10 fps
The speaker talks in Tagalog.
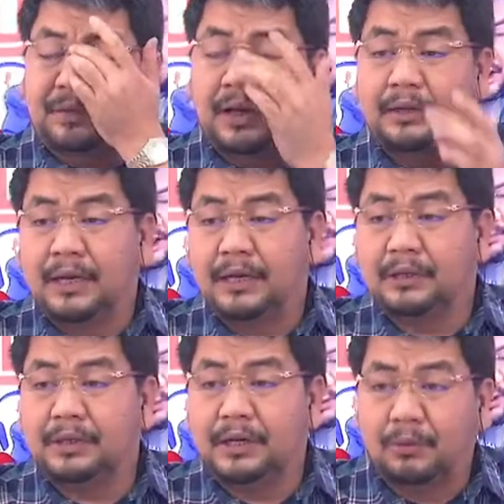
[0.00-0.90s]
na
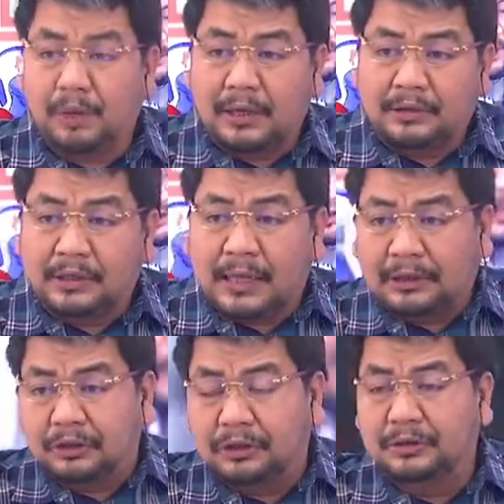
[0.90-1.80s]
hindi ho
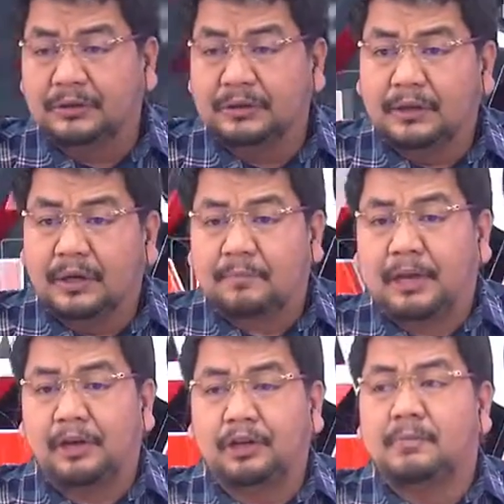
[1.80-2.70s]
kandidato
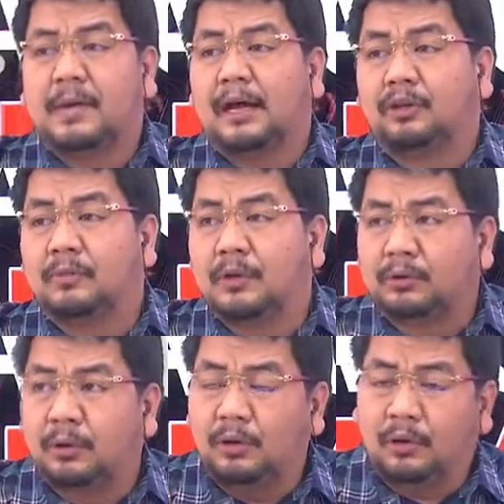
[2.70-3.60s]
pero yung mga
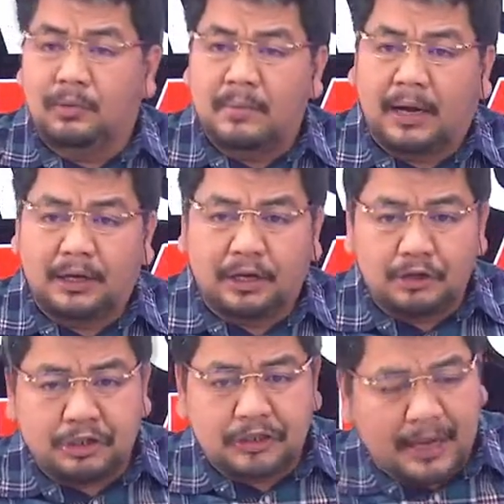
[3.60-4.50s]
tumutulong ho mga
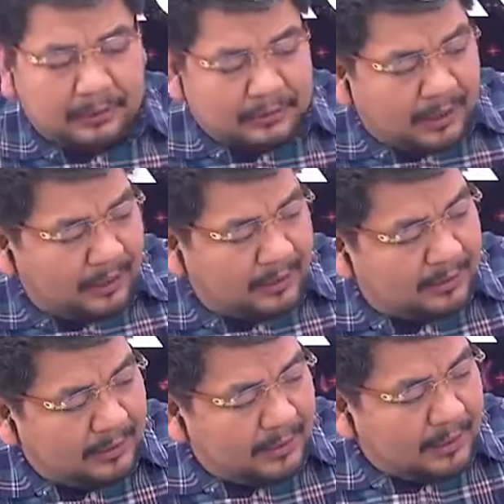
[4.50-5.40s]
negosyante
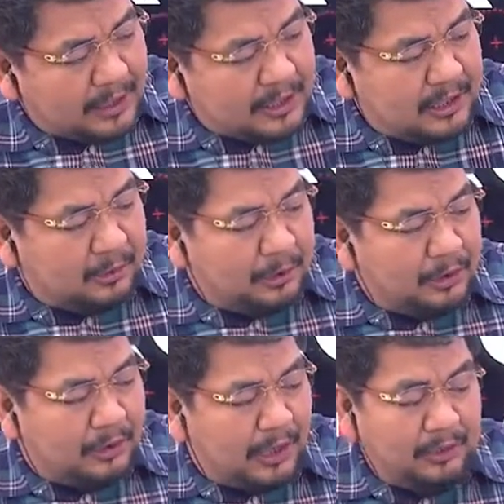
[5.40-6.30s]
na sila ho
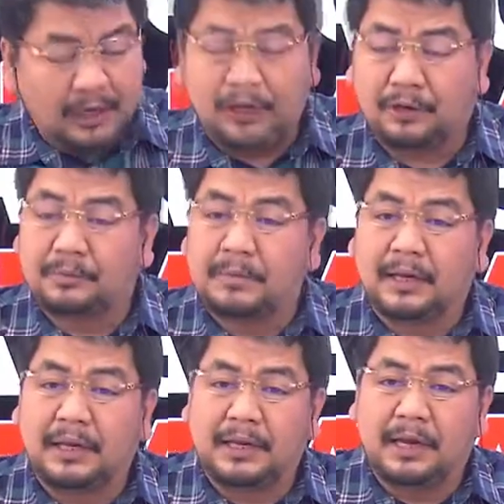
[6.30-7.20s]
yung ano eh, kumbaga
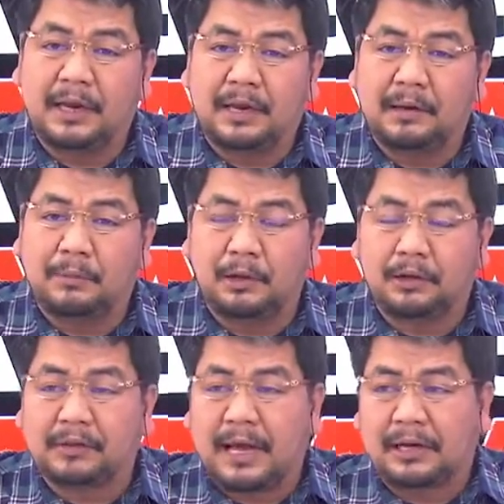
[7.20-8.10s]
uh,
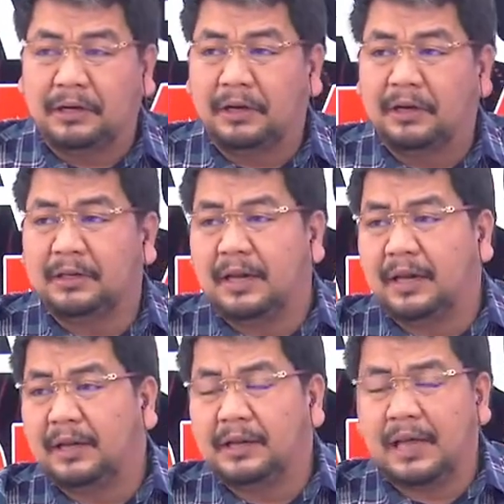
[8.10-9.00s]
voluntaryo.
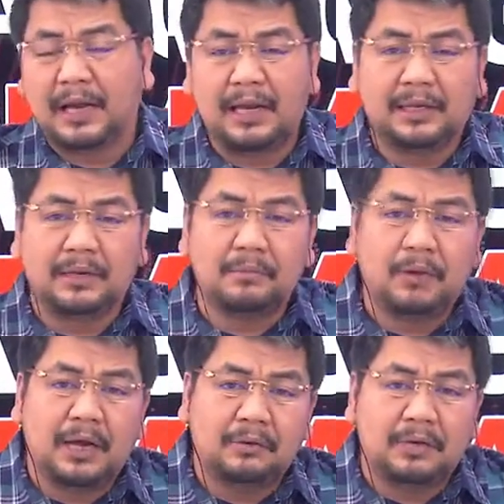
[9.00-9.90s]
Na, teka, lagyan mo
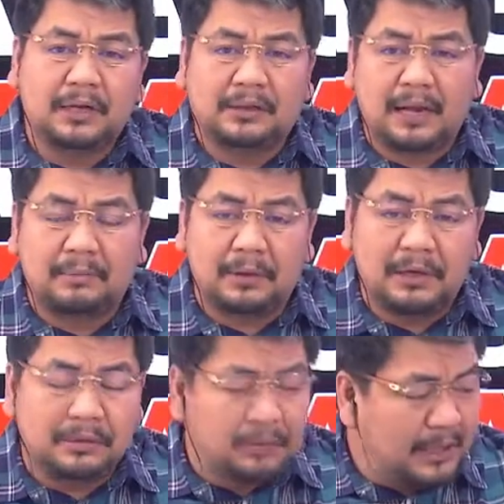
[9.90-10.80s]
nga ho ng
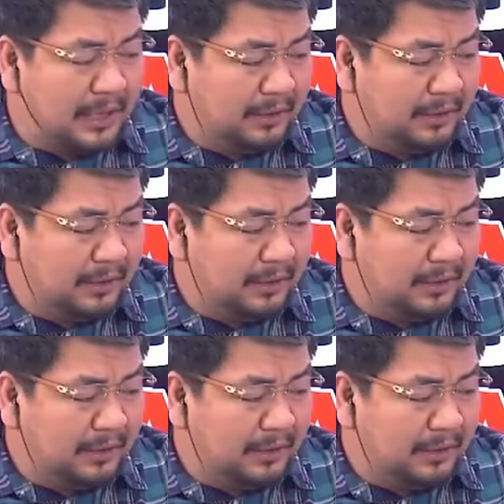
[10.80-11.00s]
tarpaulin ho yan.